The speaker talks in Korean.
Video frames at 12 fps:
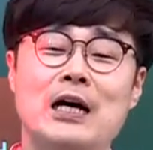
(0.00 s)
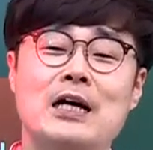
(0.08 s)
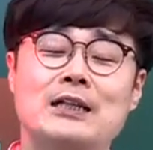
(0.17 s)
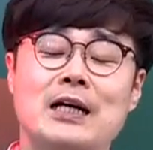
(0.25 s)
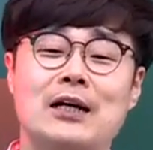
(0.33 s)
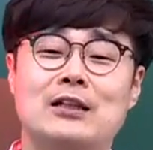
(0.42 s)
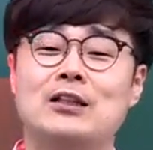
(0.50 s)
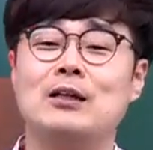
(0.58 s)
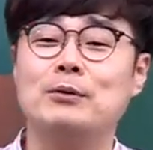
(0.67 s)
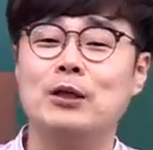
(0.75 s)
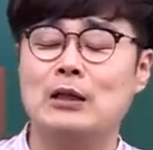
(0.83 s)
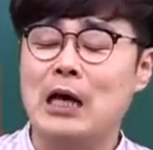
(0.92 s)
자,
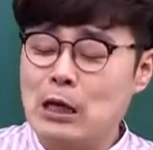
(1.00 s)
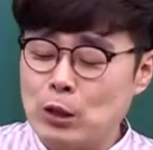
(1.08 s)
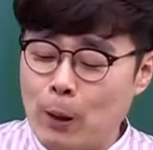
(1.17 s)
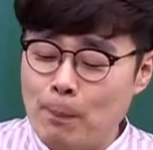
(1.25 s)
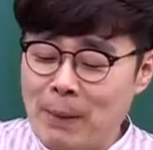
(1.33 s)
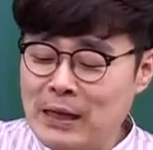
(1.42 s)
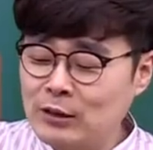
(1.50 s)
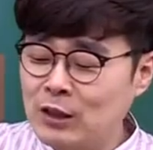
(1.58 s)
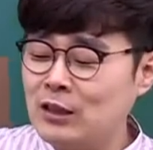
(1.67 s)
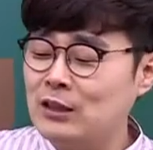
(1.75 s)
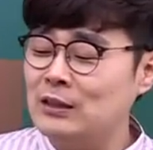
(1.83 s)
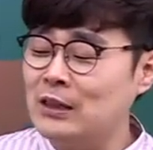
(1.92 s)
그러면
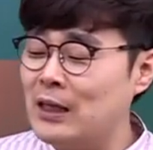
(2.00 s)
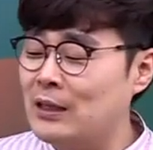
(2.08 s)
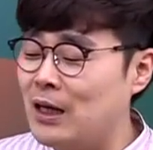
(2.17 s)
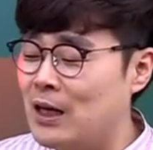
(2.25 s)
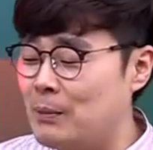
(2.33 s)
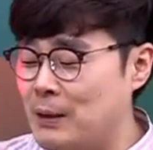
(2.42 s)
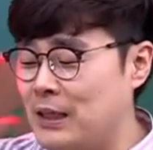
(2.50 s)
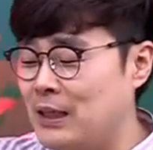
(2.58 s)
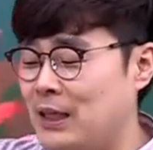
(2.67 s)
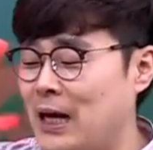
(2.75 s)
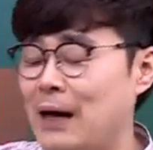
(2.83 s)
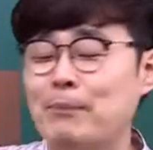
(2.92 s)
전반전 끝난 다음에
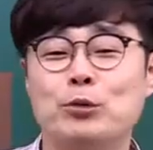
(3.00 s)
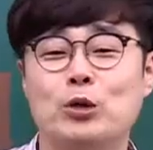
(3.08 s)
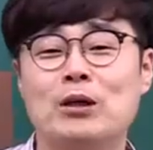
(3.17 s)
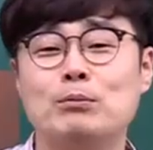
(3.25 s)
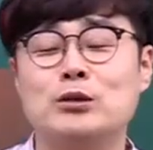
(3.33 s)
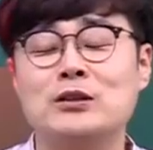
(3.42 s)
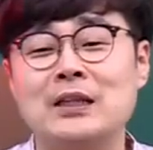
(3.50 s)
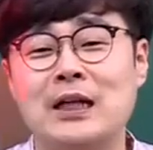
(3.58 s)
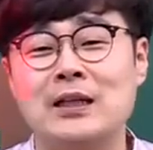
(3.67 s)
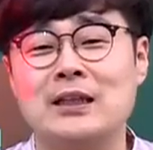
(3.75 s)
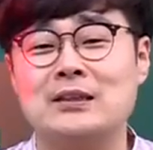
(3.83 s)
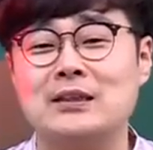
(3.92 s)
이 감독이 무슨
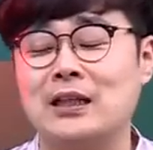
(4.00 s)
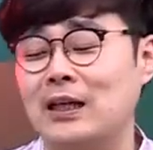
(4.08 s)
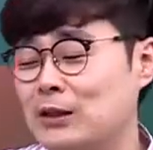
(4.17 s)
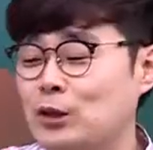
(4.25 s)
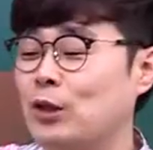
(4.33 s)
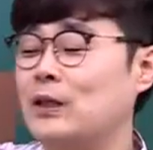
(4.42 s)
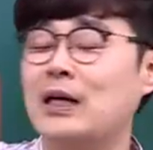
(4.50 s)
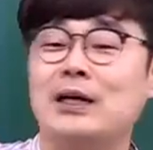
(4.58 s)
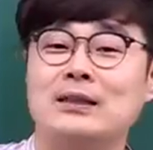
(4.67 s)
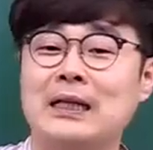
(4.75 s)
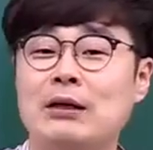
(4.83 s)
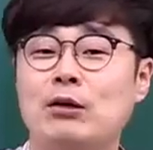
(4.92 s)
생각을 했을까?
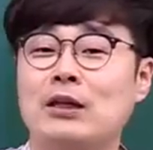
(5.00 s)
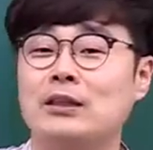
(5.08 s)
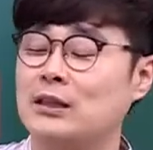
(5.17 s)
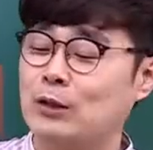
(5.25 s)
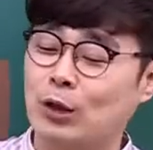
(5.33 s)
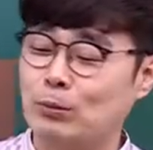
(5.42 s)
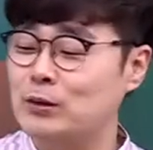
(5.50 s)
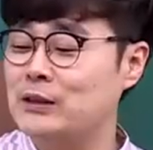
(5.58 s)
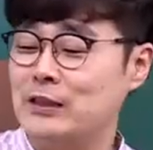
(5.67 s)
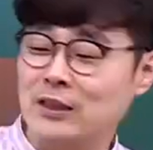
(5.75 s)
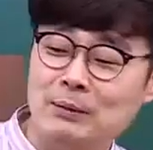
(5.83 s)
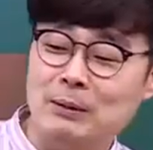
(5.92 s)
전략을 짠 거겠지. 너
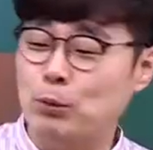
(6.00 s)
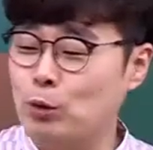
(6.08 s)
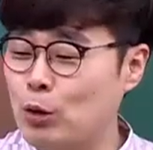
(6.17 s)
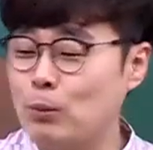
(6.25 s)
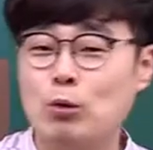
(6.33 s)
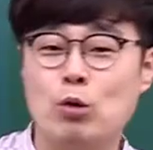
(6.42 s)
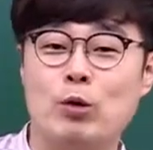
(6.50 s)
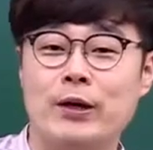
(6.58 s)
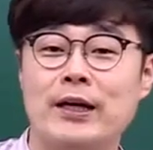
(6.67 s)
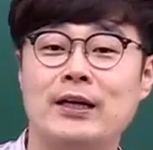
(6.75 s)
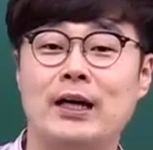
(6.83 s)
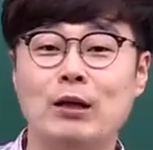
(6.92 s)
문제점이 뭐고 뭐고
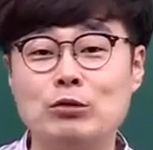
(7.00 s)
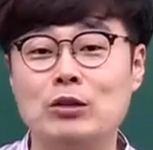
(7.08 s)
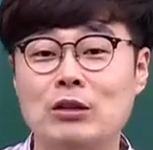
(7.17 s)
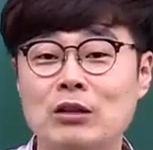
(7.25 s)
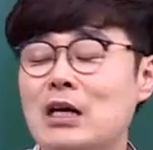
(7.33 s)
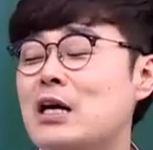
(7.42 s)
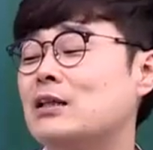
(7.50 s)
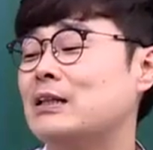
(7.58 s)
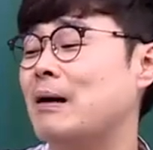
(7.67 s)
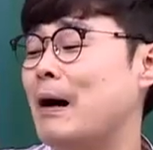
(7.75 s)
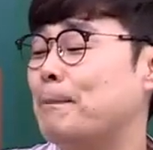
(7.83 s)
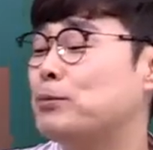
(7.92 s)
얘기하고요, 그
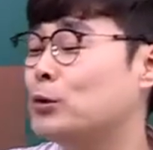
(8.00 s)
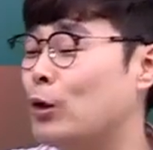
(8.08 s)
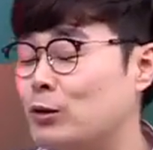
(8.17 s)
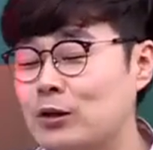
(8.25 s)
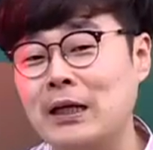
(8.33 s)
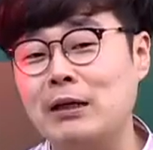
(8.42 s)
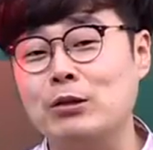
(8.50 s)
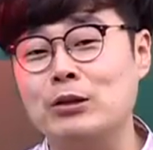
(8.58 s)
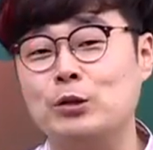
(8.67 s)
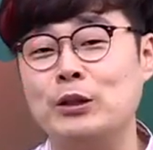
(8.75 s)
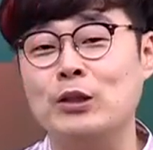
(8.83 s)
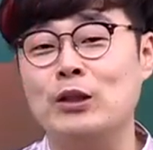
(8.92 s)
다음 앞으로 어떻게 할
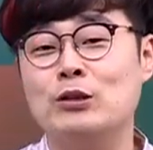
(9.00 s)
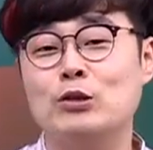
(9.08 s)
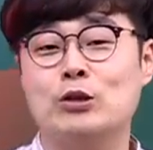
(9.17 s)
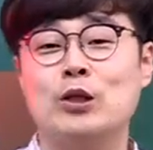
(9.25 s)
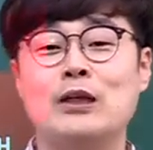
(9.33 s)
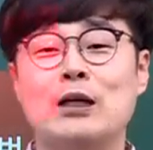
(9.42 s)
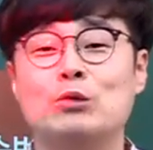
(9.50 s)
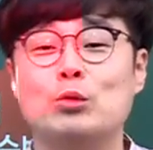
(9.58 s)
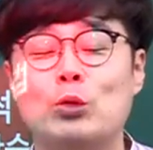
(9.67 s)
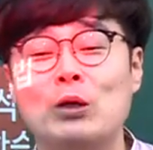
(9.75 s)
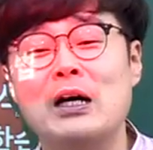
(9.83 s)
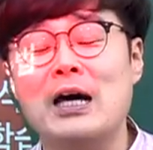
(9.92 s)
것이고 이런 식으로 전략으로
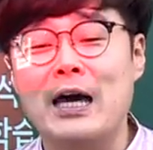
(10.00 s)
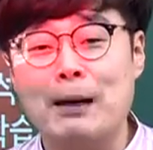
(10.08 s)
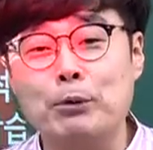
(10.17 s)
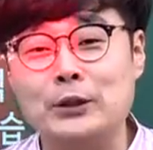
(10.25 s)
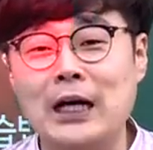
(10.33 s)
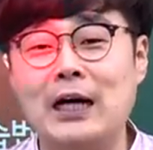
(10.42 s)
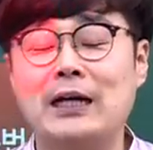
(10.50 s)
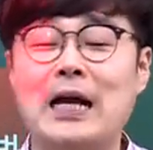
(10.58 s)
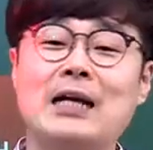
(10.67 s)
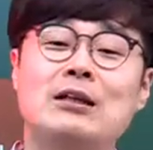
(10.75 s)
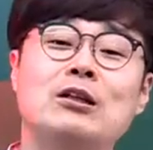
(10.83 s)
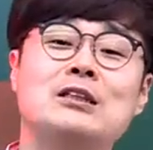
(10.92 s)
해보자
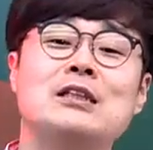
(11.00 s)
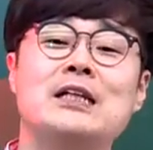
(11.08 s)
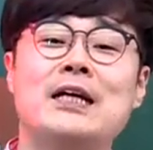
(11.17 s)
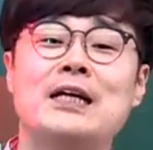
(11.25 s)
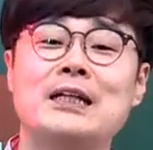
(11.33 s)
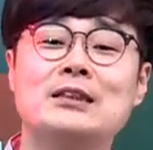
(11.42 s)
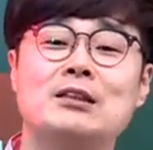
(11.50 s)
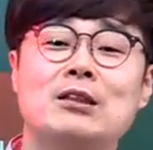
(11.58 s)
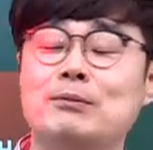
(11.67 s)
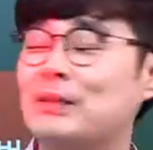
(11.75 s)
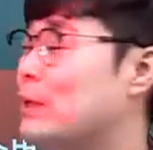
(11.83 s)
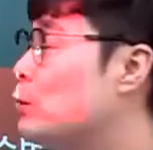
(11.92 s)
라는 것을 얘기했을
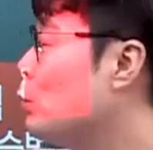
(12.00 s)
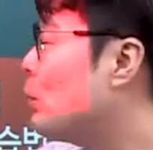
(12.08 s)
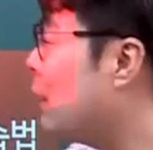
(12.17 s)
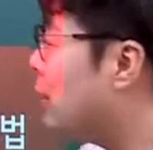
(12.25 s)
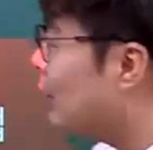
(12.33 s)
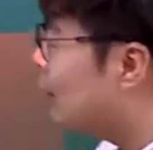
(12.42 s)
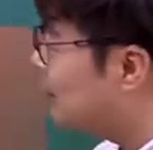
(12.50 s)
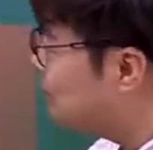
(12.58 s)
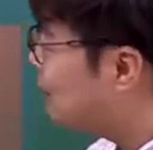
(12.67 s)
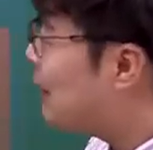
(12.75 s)
겁니다. 똑같아요.